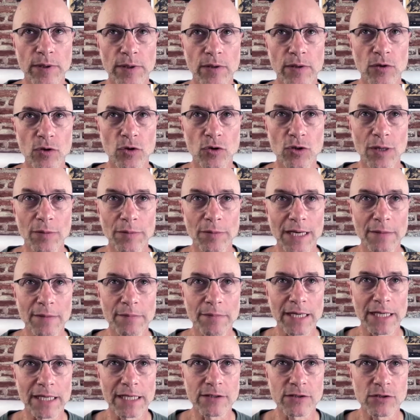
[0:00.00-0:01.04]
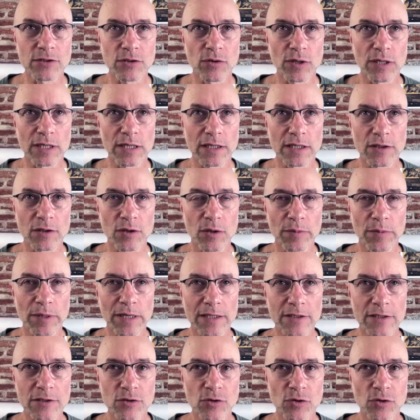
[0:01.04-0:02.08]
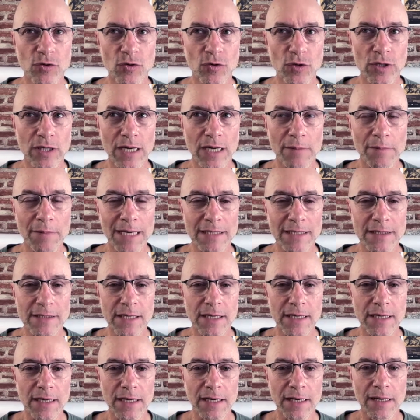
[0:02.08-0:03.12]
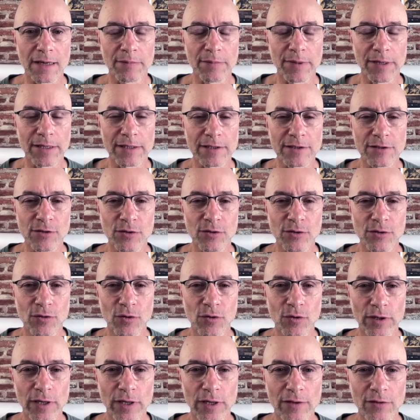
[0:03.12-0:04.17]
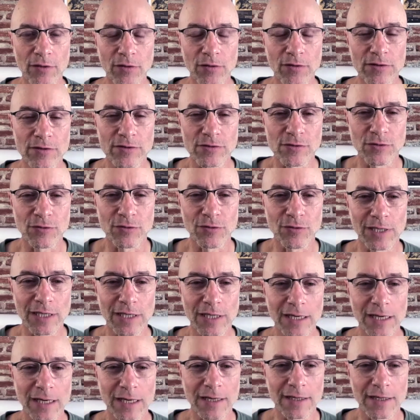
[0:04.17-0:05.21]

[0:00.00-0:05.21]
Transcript: Pero yo también aparezco ahí, yo aparezco con la máscara, aparezco corriendo desnudo en